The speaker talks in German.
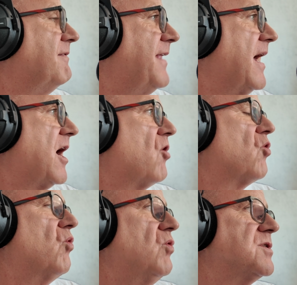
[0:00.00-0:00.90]
der
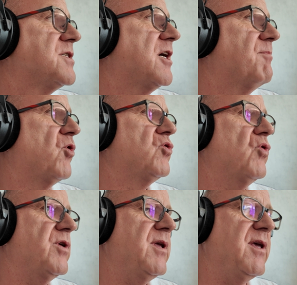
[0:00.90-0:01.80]
auch unsere
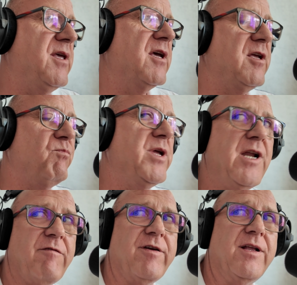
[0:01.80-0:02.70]
Produkte hier in
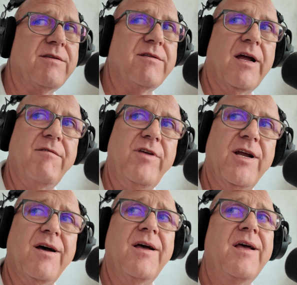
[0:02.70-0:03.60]
Bielefeld dann
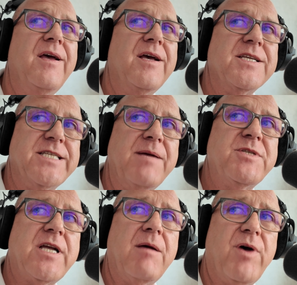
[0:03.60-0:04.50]
wieder
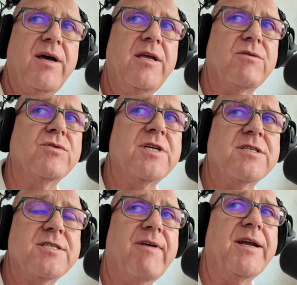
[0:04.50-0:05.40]
selbst repariert und
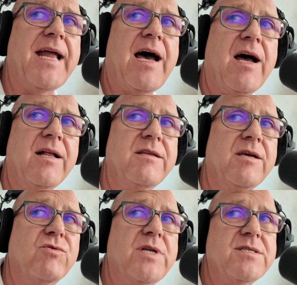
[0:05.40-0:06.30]
das zwar
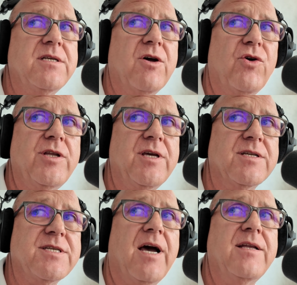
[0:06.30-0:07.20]
nachhaltig. Und das in der
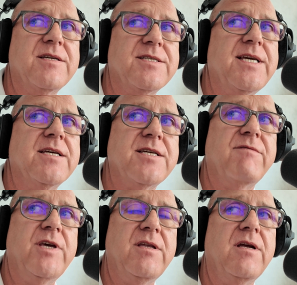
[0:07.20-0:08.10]
heutigen Zeit ist sehr,
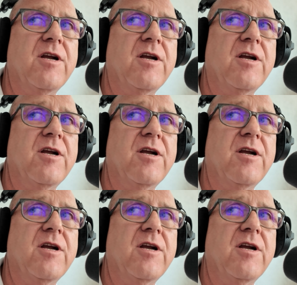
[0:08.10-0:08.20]
sehr wichtig.